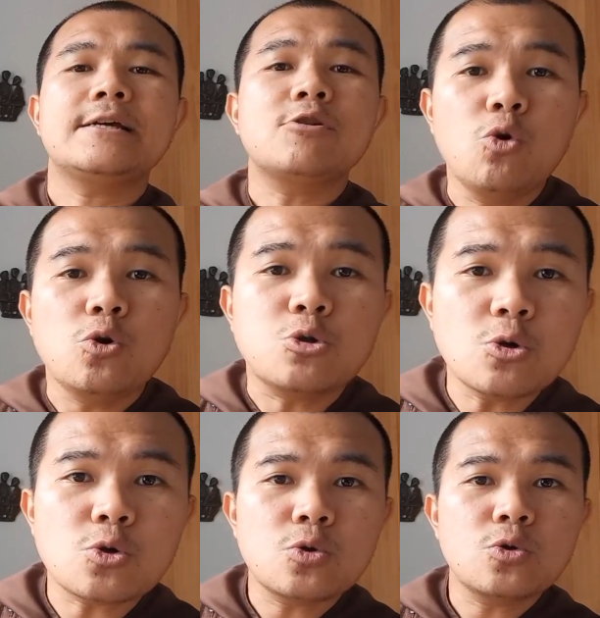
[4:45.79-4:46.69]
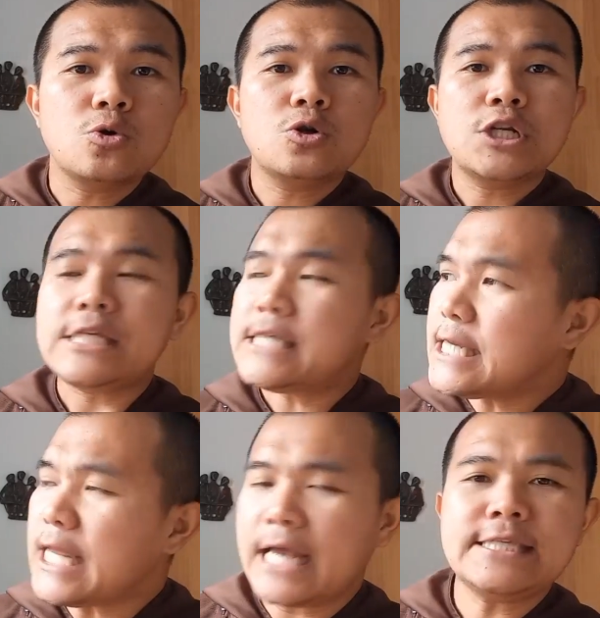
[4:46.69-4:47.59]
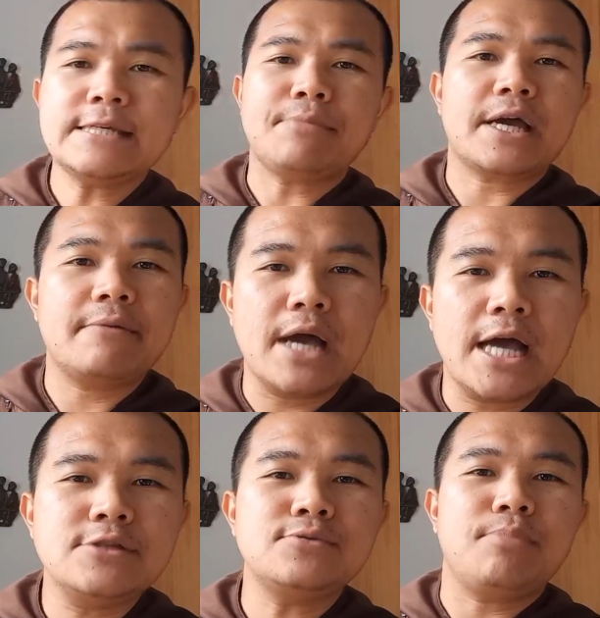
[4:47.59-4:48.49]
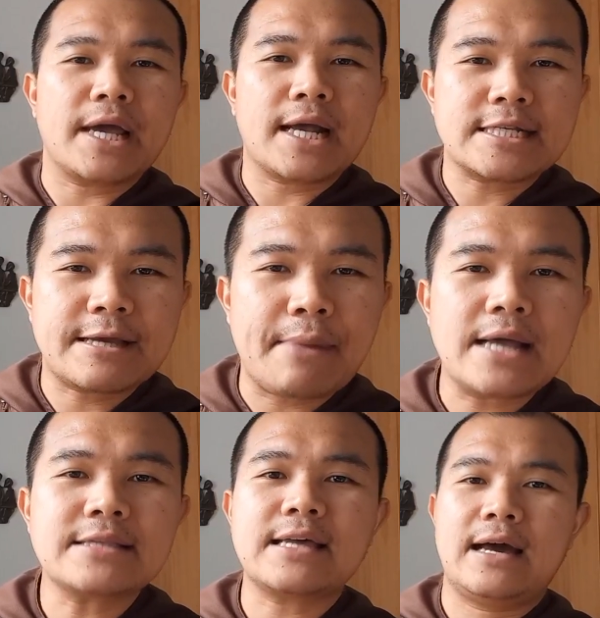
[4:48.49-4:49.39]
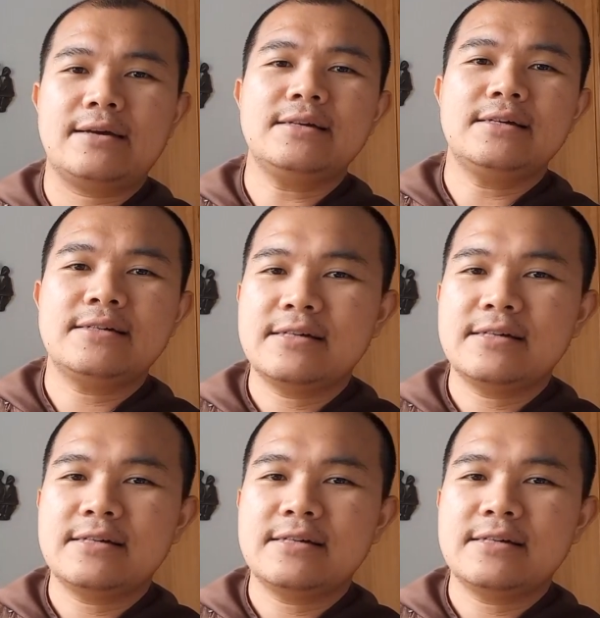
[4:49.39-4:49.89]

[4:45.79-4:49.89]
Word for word: Kultur di sini anjing pakai baju, pakai kacamata, eh?